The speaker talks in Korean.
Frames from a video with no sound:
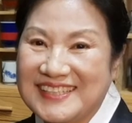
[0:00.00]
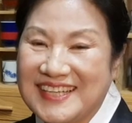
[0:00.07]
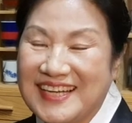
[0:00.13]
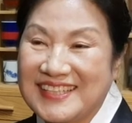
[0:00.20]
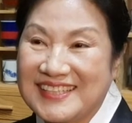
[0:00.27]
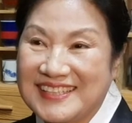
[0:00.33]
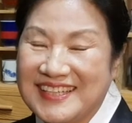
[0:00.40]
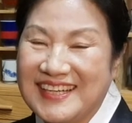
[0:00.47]
게
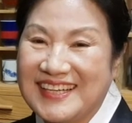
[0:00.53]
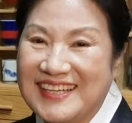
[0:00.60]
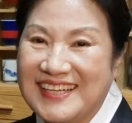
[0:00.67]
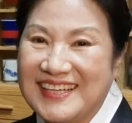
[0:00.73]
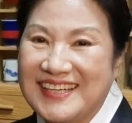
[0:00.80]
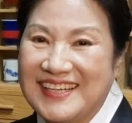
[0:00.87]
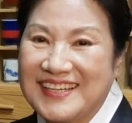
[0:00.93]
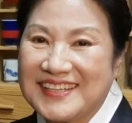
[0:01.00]
아니라
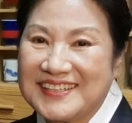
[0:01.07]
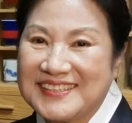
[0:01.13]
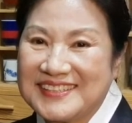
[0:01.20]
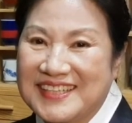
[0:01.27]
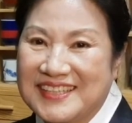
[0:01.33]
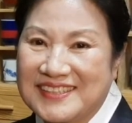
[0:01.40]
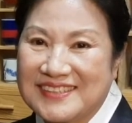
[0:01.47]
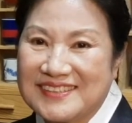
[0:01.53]
네.
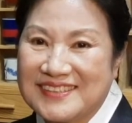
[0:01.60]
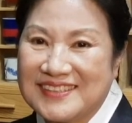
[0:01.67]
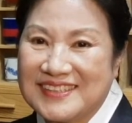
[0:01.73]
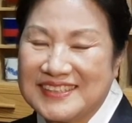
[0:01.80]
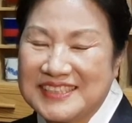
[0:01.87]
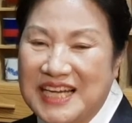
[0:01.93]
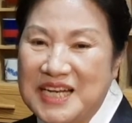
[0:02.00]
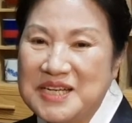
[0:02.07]
그냥
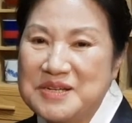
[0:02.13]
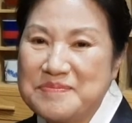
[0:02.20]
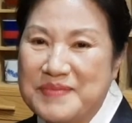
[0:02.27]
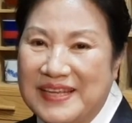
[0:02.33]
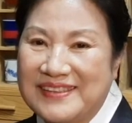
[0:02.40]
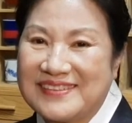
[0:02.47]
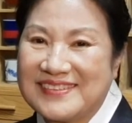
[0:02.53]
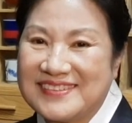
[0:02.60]
잘
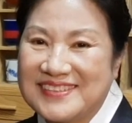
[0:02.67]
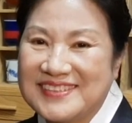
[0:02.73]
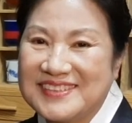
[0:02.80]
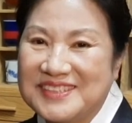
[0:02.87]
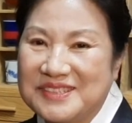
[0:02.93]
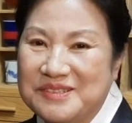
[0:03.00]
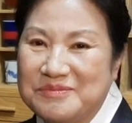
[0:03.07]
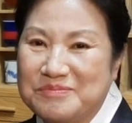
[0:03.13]

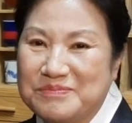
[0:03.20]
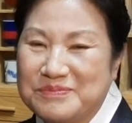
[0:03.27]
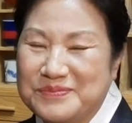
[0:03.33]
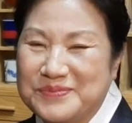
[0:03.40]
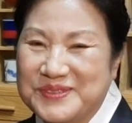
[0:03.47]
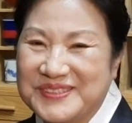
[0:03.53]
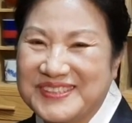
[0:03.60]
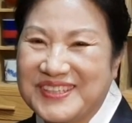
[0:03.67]
만드신
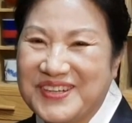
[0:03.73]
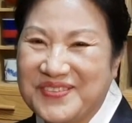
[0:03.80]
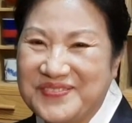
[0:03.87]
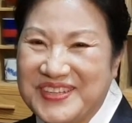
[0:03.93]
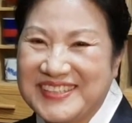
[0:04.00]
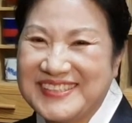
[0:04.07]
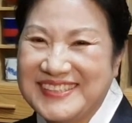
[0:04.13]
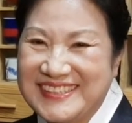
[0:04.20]
분
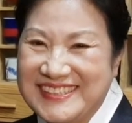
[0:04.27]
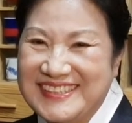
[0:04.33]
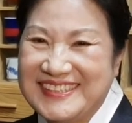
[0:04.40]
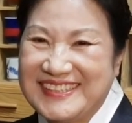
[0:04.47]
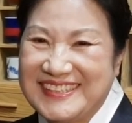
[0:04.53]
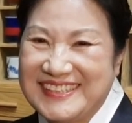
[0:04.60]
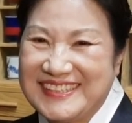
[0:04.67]
거면은 음, 음.